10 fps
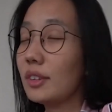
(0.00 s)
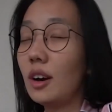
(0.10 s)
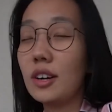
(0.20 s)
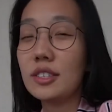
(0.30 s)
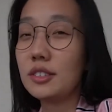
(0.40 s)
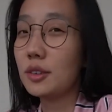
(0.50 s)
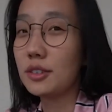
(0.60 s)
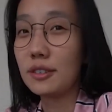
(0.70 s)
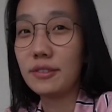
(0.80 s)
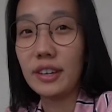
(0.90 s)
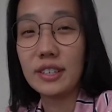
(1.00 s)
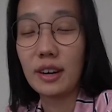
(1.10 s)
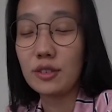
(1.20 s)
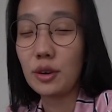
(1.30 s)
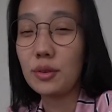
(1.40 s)
我今天又是非
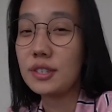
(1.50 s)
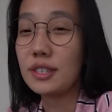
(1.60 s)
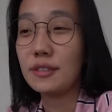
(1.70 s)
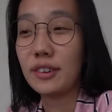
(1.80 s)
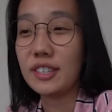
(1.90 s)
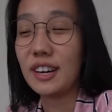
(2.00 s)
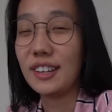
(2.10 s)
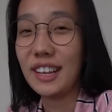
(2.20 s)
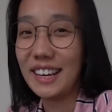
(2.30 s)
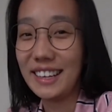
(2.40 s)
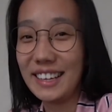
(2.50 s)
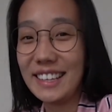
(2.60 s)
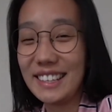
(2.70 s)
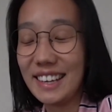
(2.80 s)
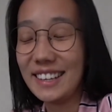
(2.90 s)
常充实、非常累的一
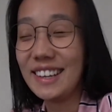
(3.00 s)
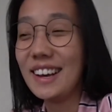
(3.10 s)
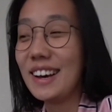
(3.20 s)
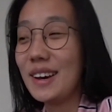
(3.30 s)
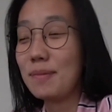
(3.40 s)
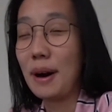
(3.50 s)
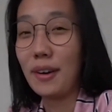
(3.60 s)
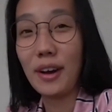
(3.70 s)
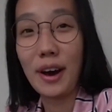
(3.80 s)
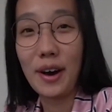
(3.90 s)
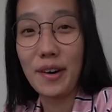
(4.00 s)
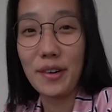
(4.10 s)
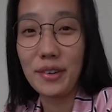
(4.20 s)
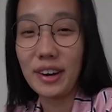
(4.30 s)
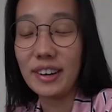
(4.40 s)
天，跑了
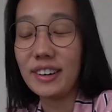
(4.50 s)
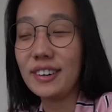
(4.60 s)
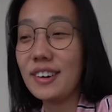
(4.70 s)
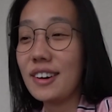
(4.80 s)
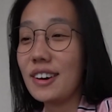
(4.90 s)
好远哦。